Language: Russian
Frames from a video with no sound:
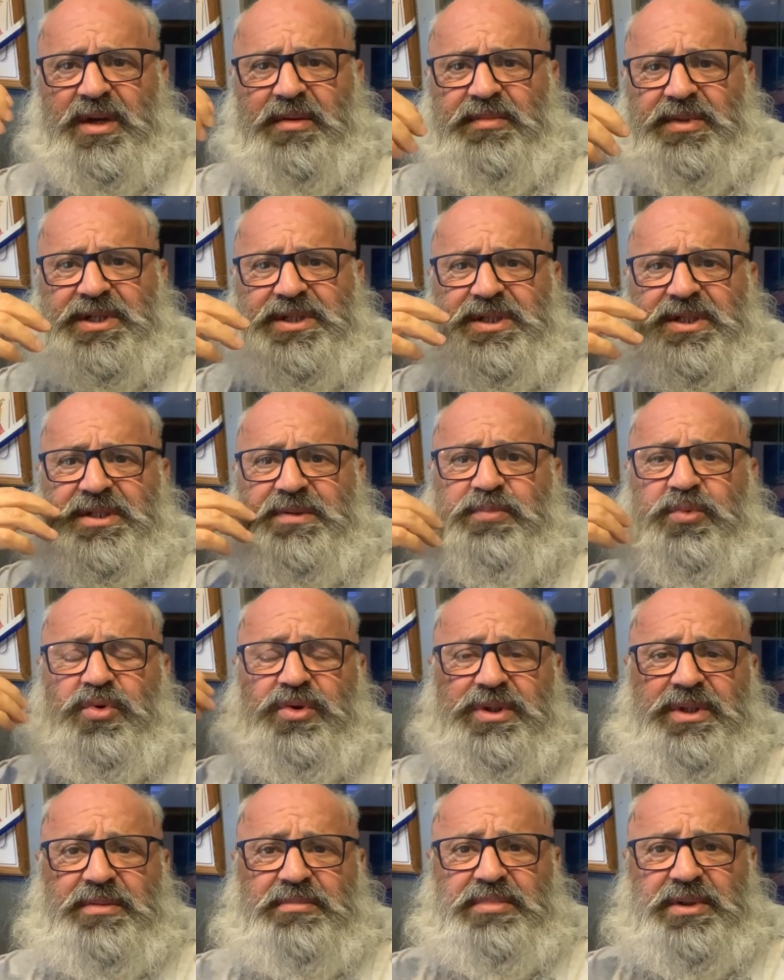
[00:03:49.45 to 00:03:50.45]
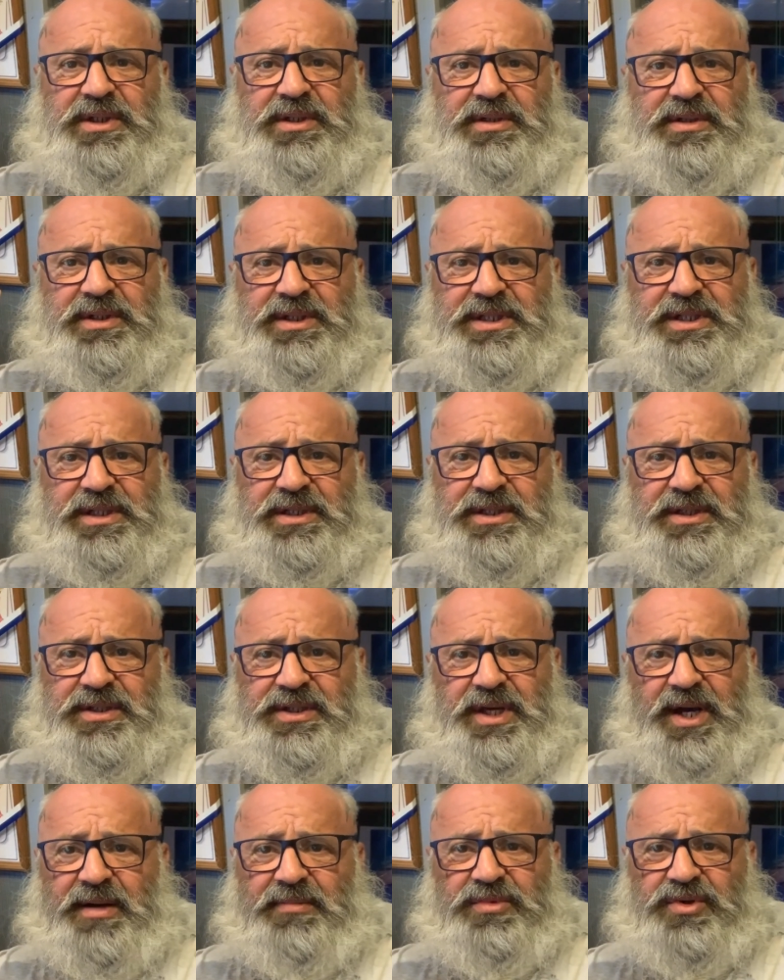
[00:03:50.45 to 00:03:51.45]
мастер спорта был где-то
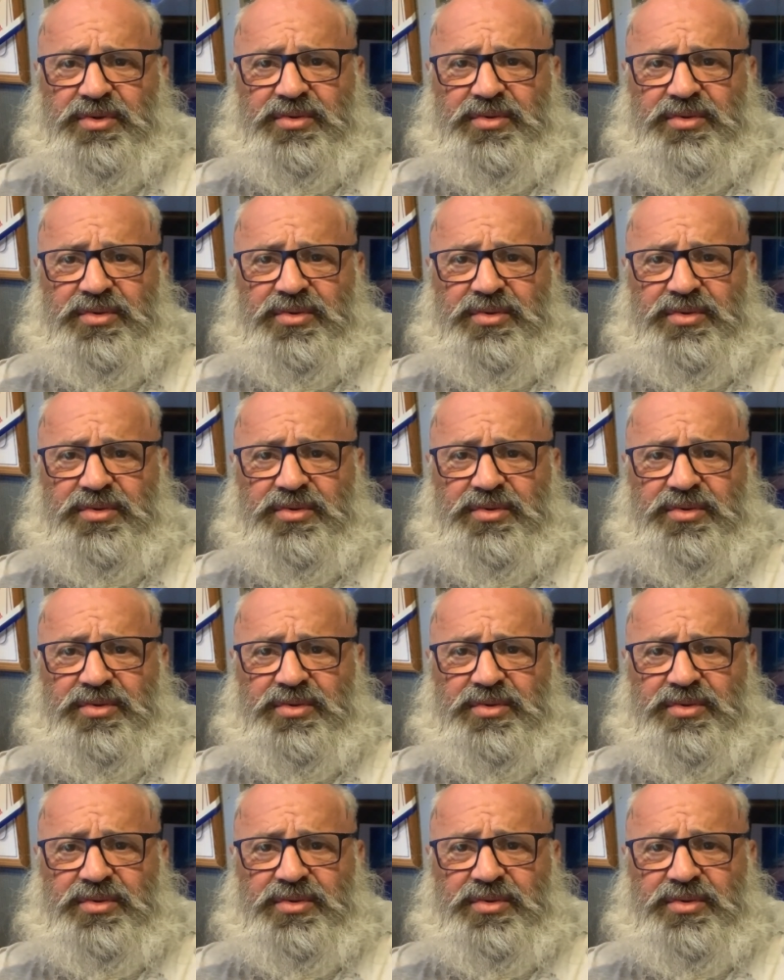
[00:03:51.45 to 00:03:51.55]
там,